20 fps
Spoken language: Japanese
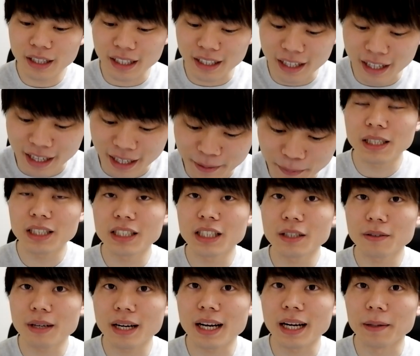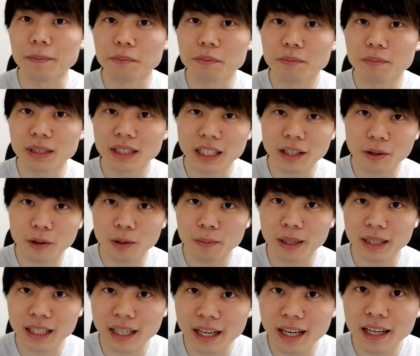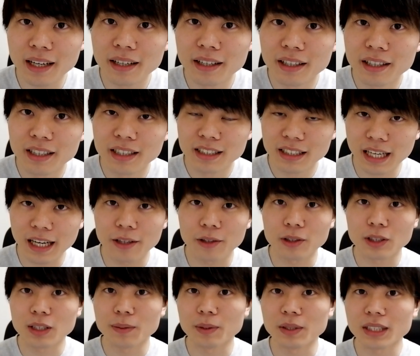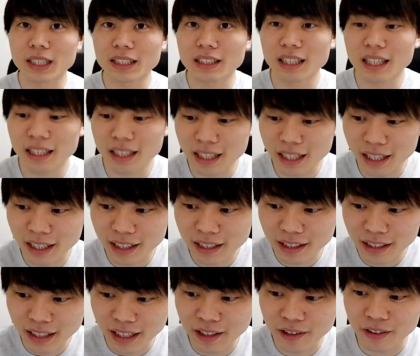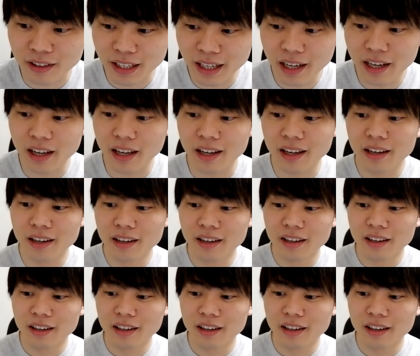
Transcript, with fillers: いうわけでね、PC は、先ほどまたね、再度注文させていただいたので、